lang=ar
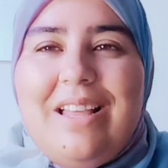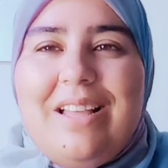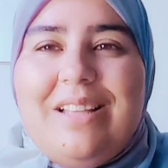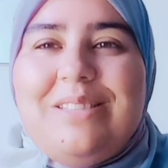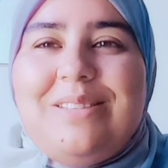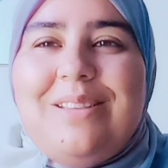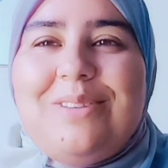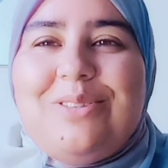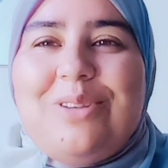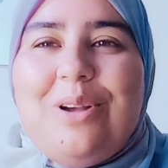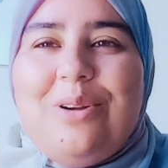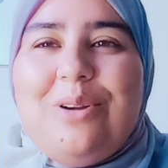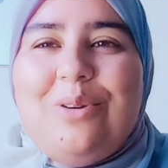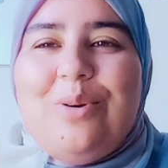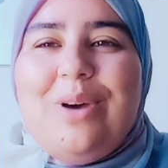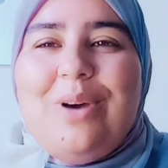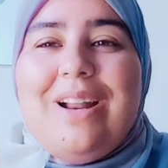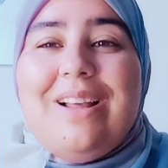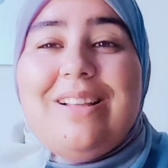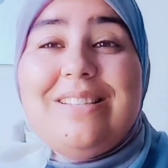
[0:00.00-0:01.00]

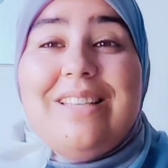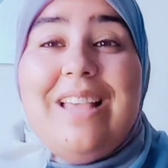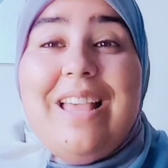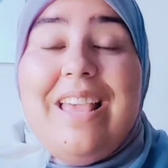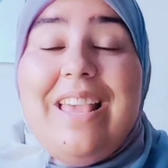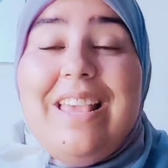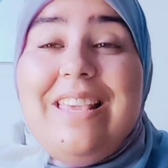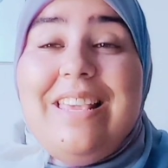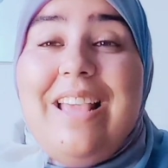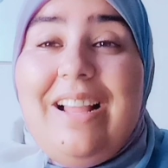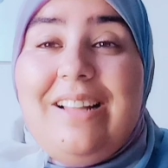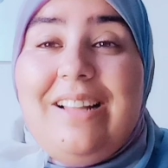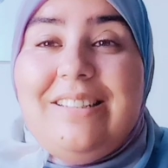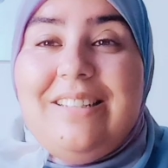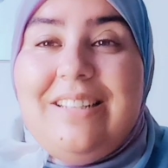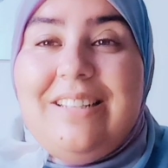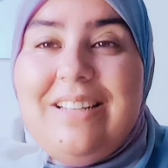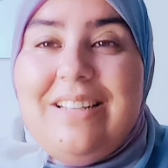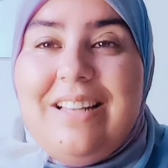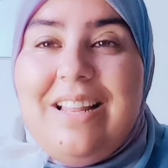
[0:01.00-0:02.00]
التشكرات
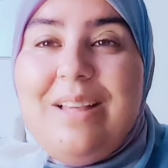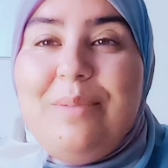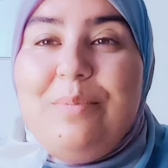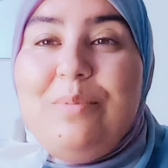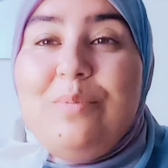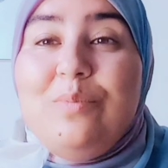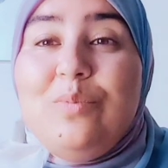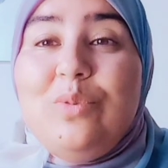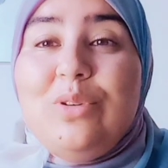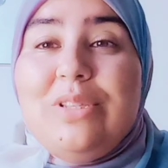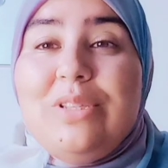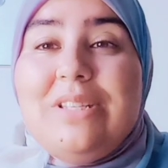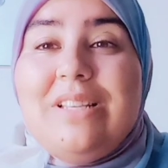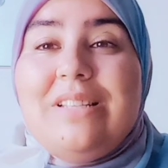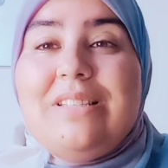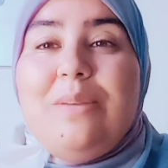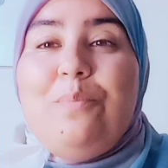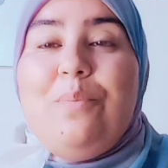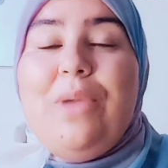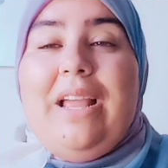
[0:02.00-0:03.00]
يعني لا
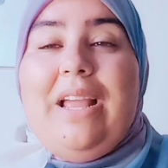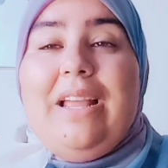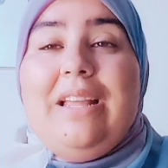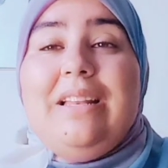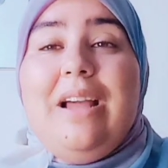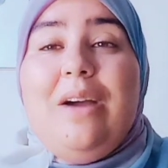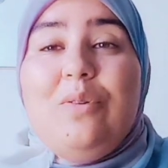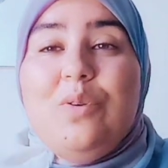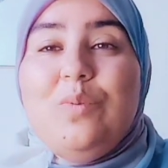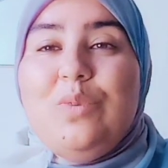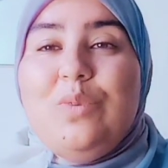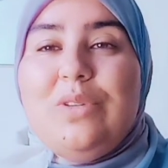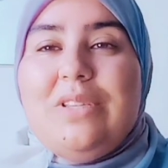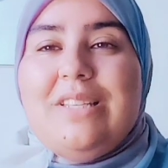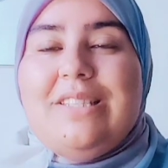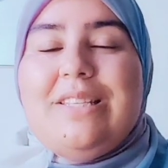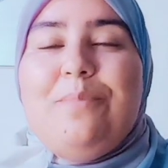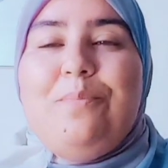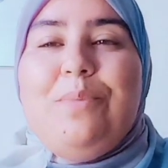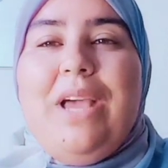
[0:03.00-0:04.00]
المتتبعين او
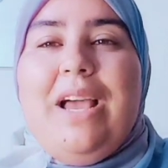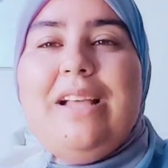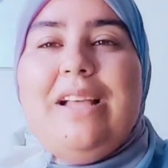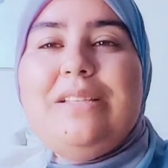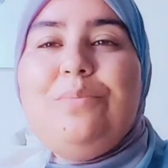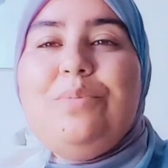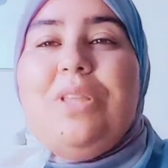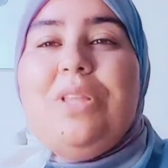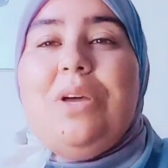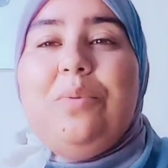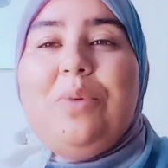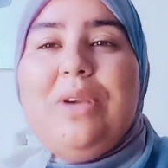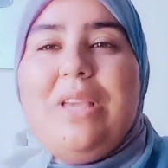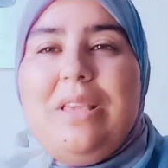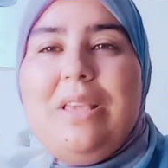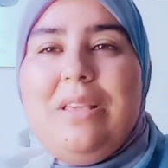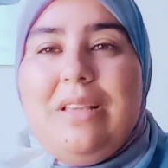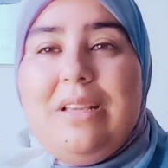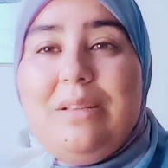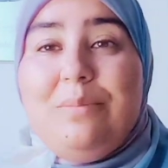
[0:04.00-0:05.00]
المتتبعات بداو
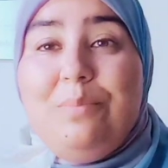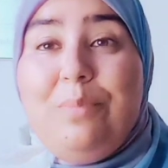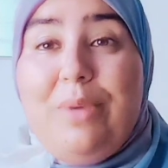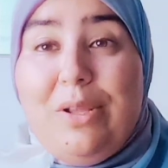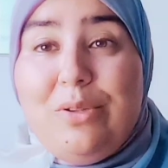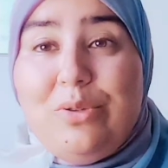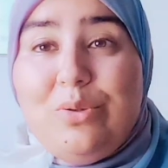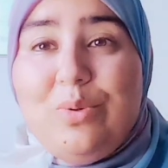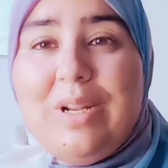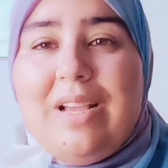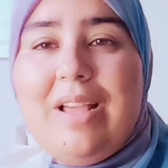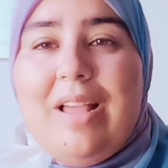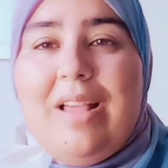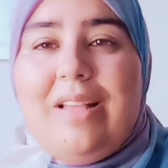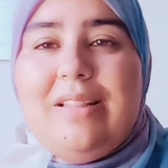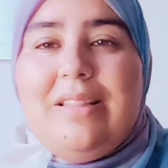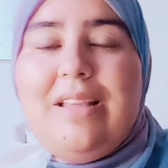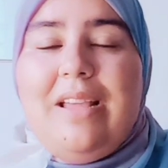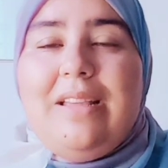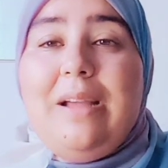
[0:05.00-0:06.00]
كيبعثوا لك
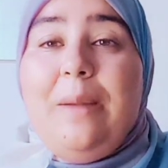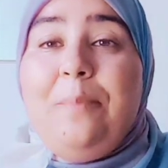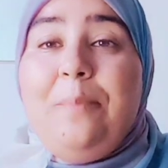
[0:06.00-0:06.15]
هدايا